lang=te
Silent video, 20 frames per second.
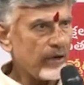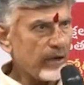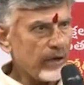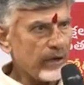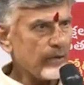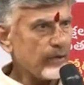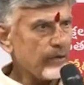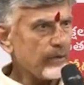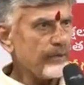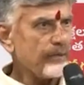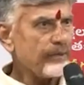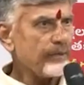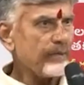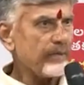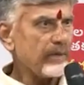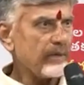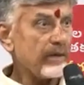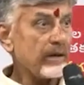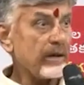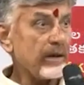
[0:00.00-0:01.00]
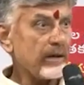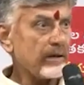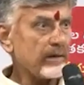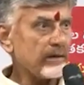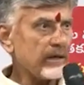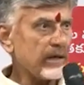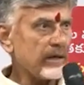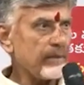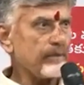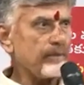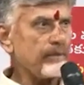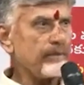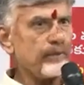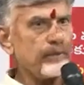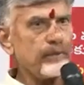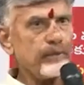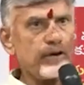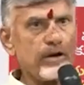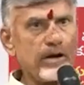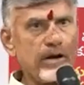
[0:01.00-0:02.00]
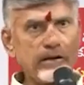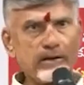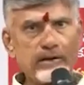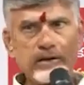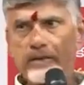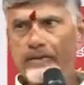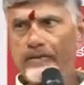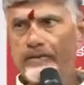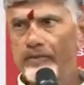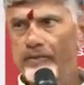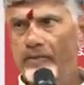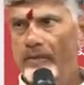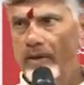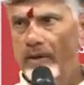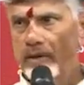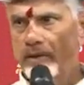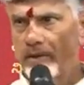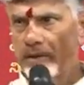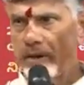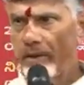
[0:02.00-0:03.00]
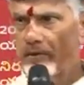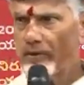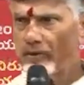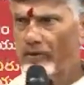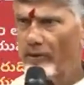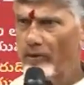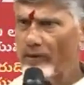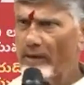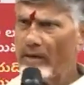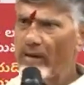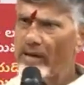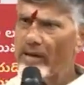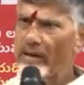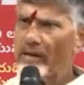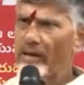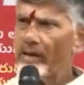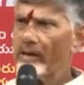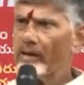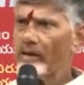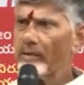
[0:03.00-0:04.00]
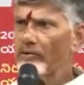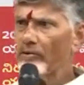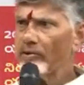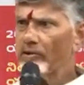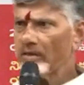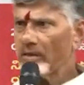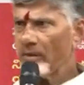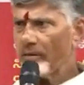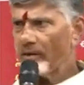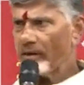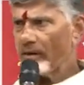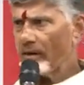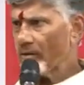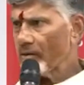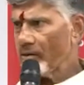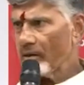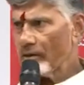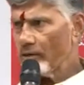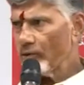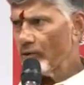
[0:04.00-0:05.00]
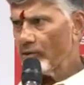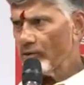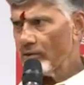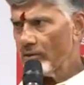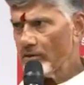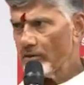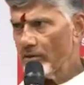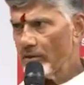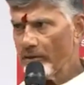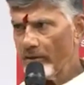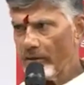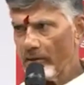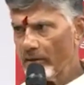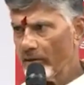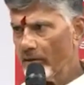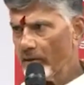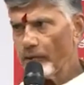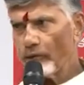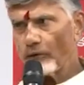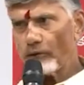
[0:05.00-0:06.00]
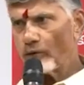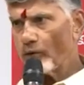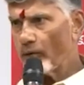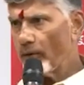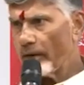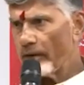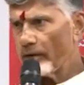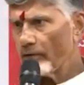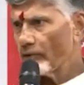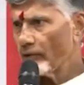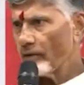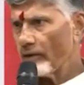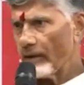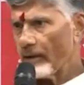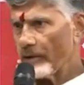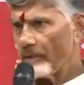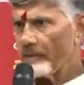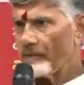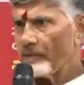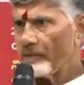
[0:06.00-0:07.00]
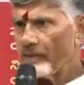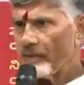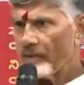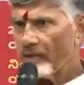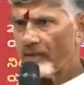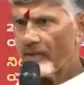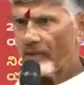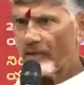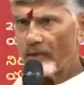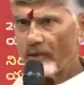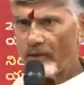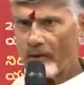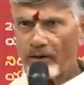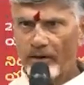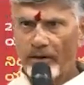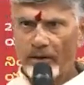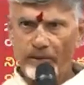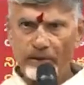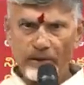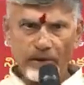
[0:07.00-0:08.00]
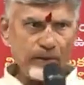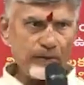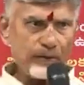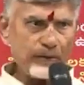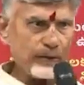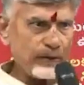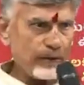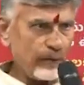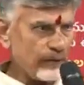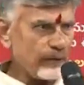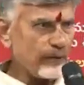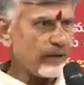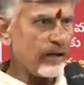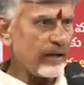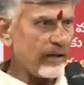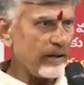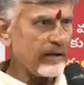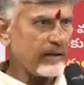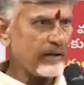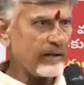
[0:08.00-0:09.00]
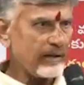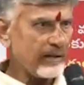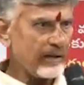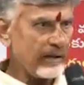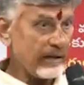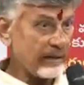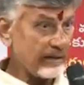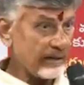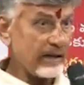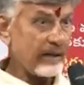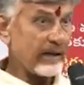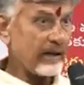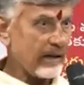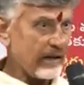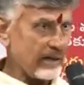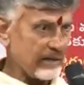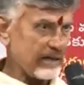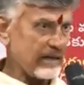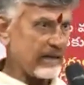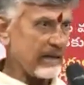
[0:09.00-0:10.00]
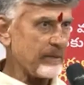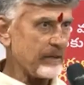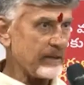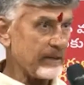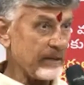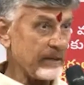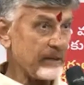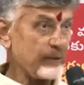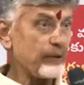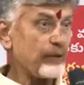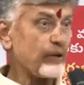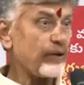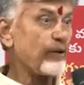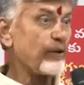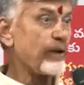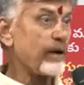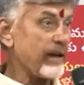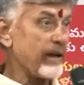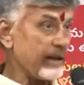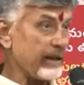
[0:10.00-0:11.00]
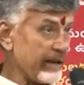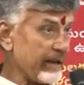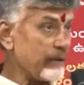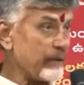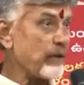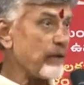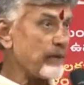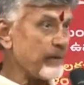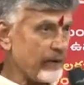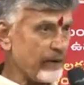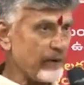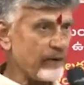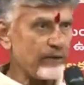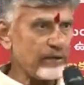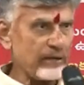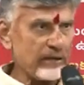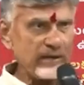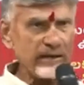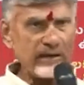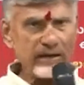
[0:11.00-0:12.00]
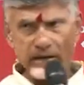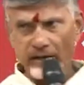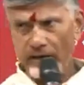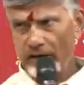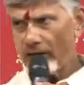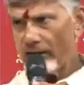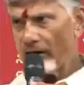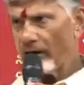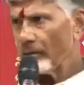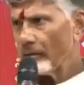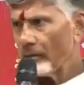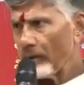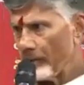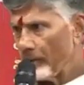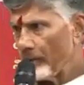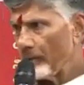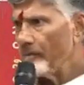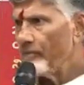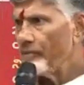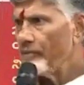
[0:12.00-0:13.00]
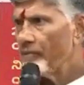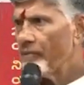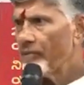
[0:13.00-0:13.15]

వరకు నిరంతరం పోరాడతాం ప్రభుత్వం ఏ కార్యక్రమం చేసిన టెక్నాలజీ వచ్చేసింది మీరంతా ఫోన్లు వాడేస్తున్నారు ఒకప్పుడు ఆ ఫోన్ కూడా అర్థం కాల చాలామందికి ఈ ఫోన్ వల్ల ఏం ఉపయోగం ఉంటుంది ఇరవై ఐదేళ్ళకి మునుపు